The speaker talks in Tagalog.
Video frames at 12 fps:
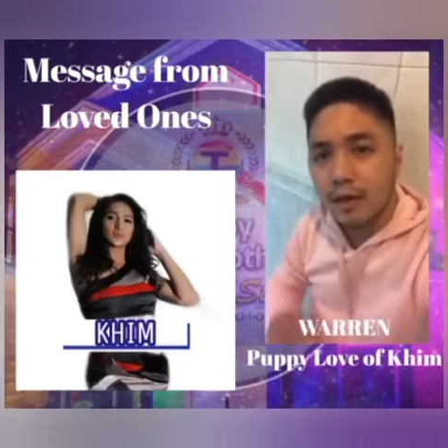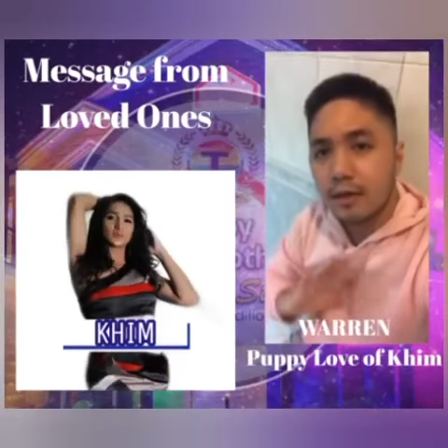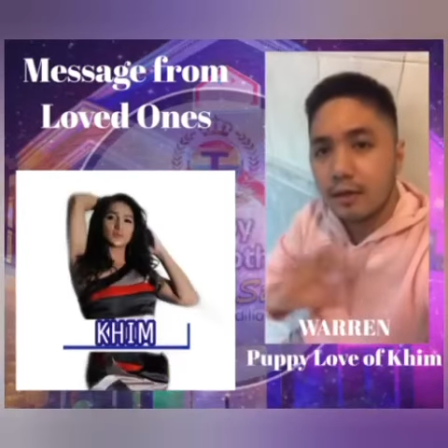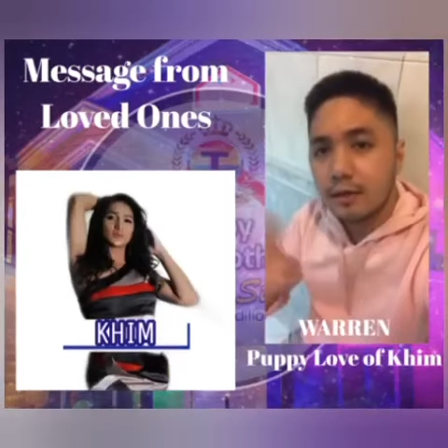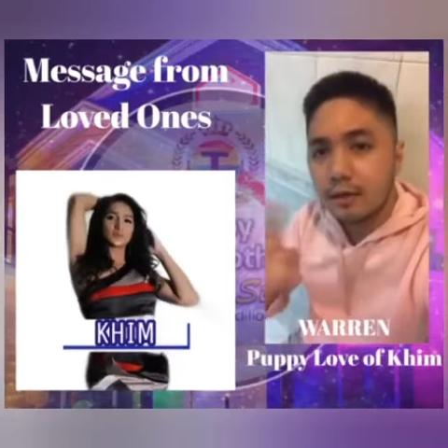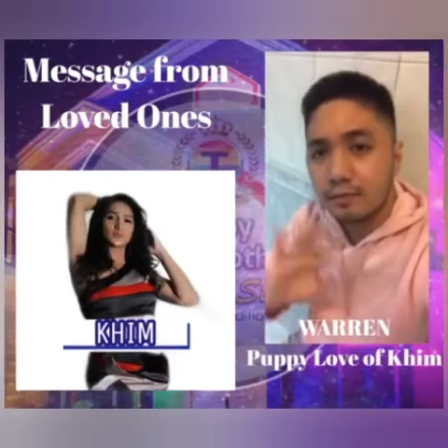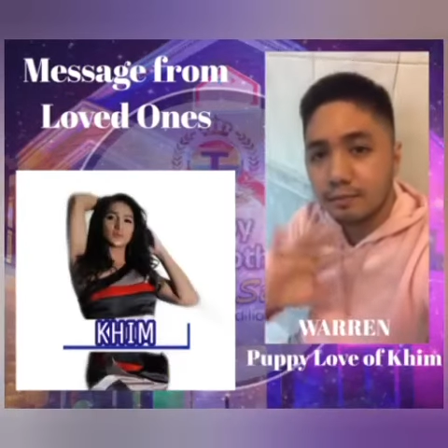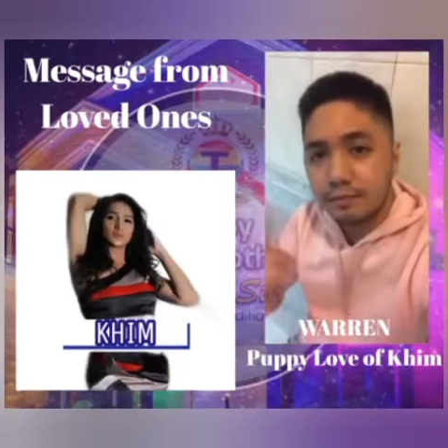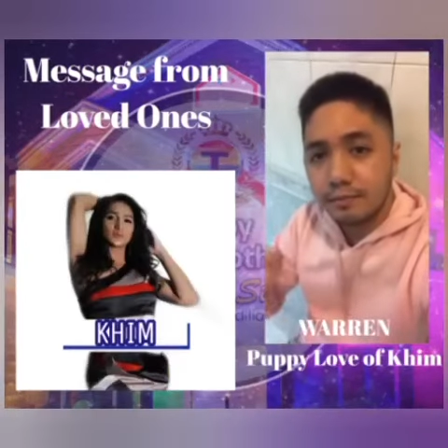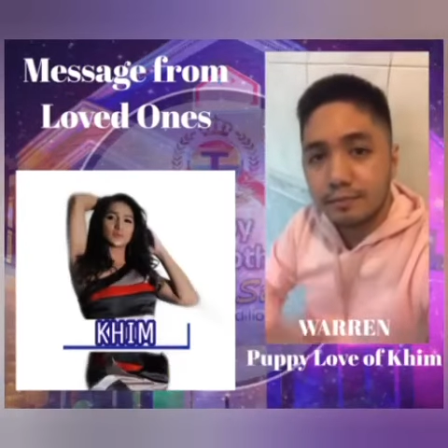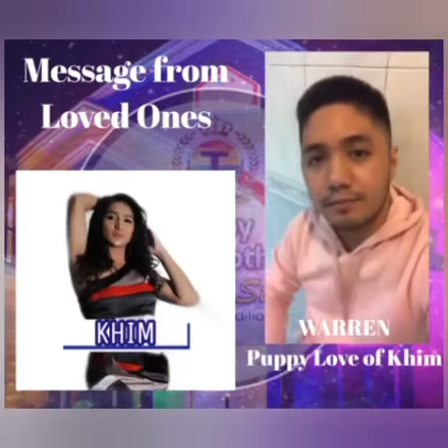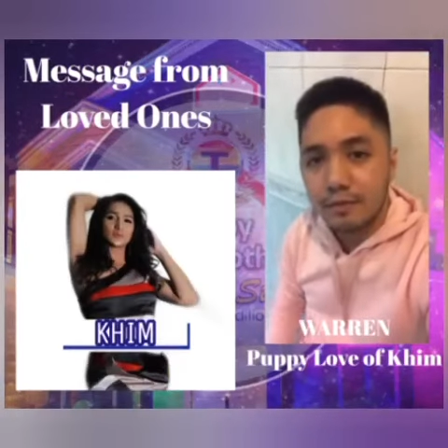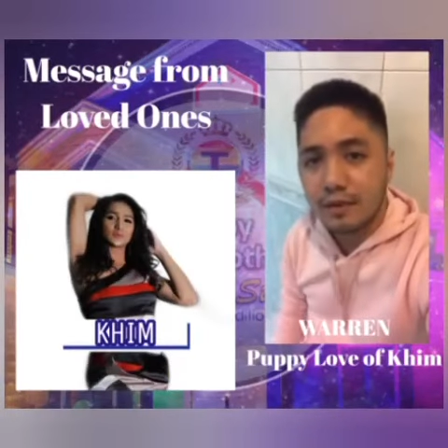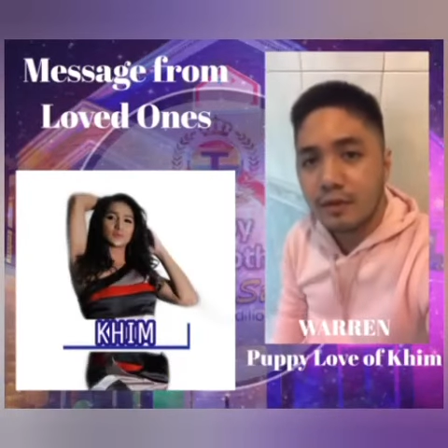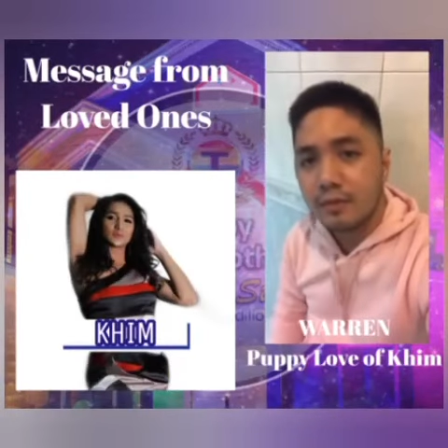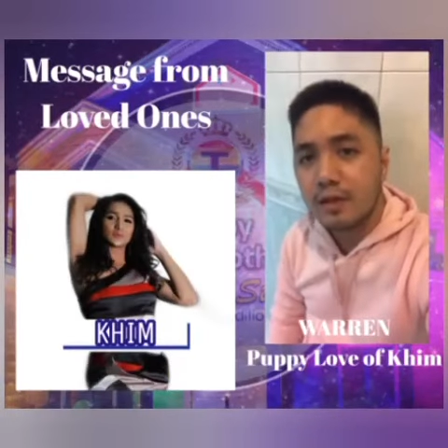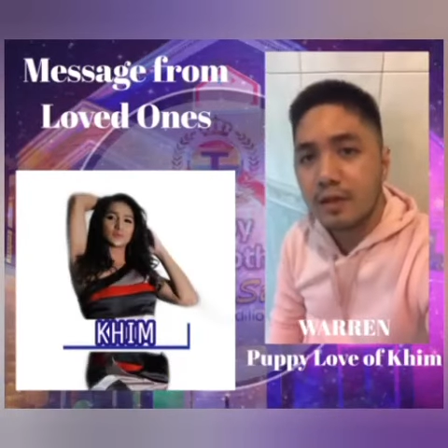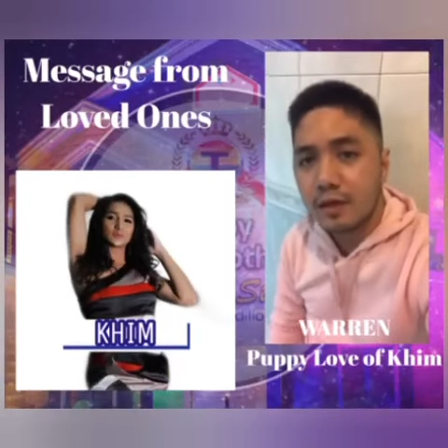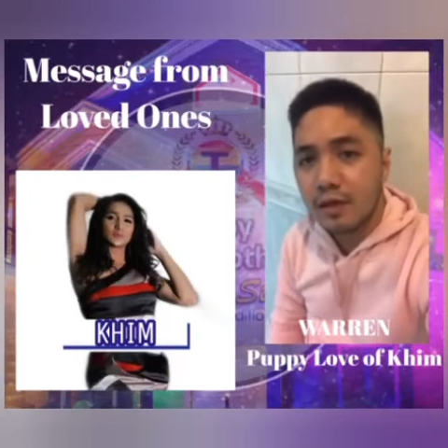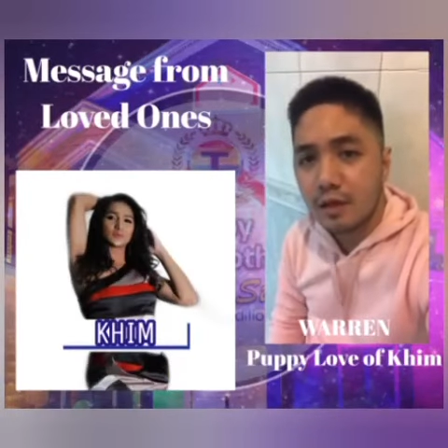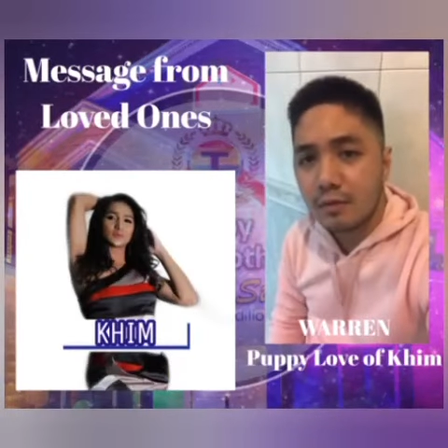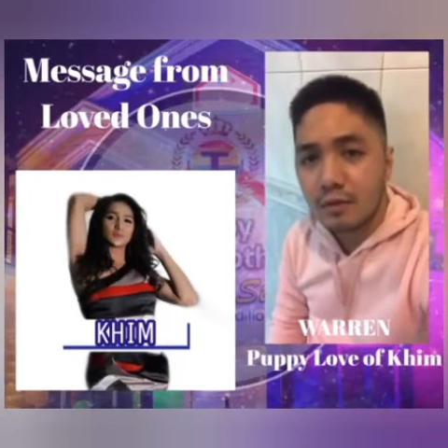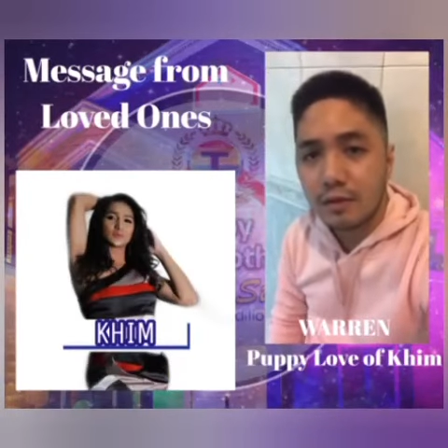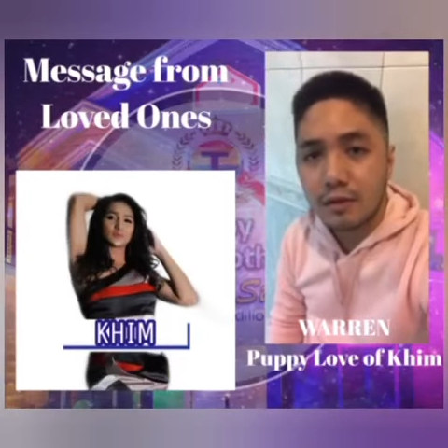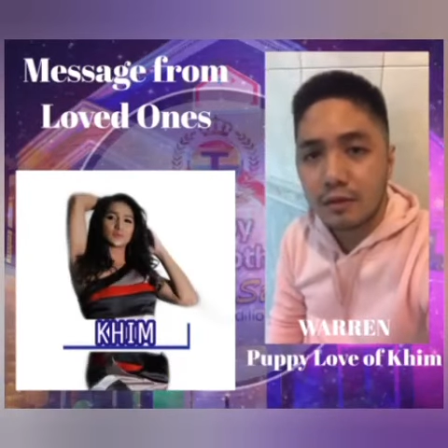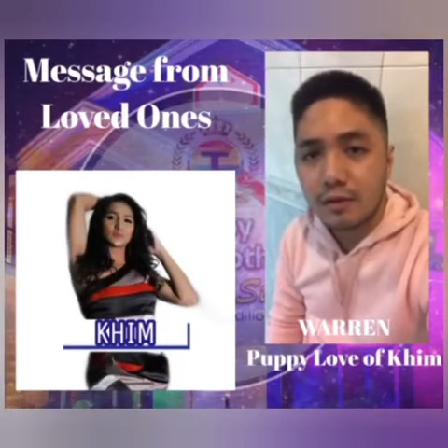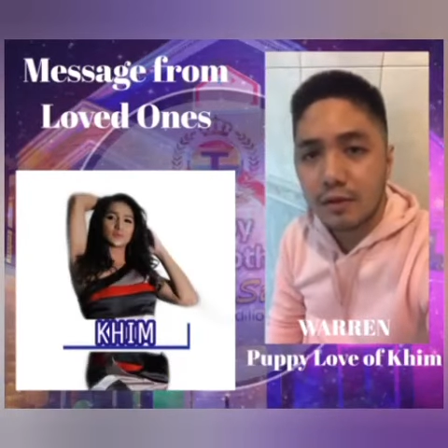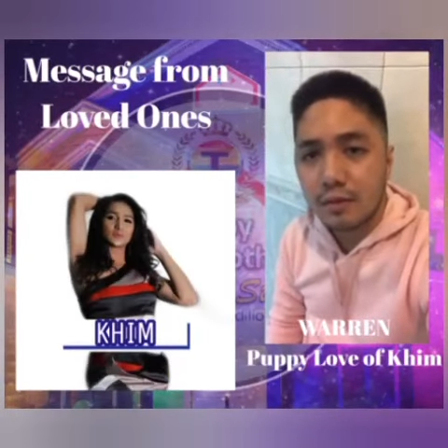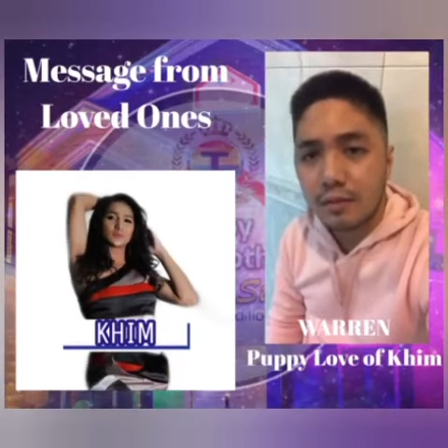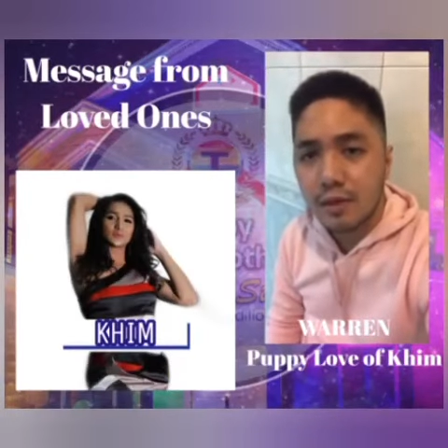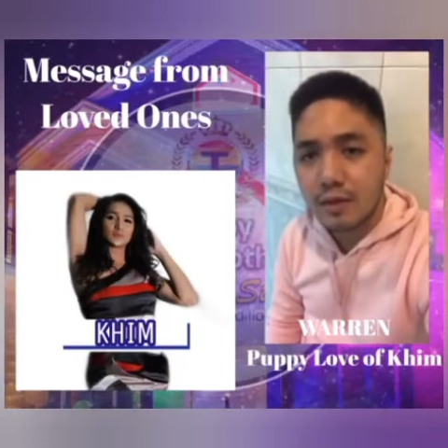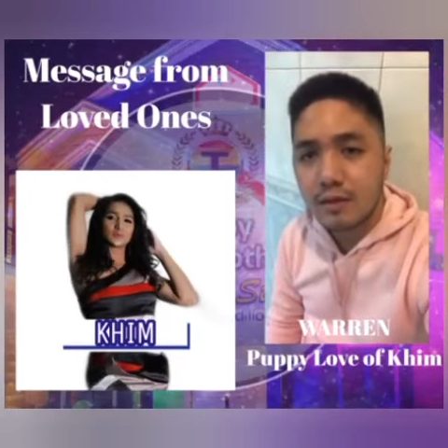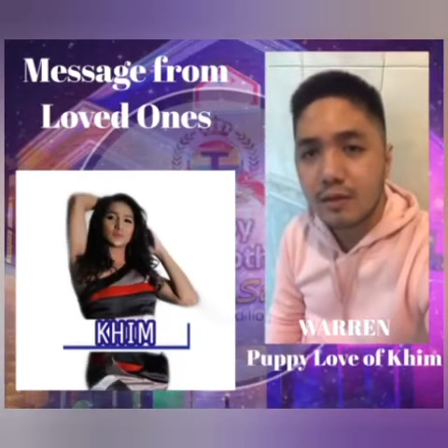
Kim. Miss na miss ka na namin dito sa labas.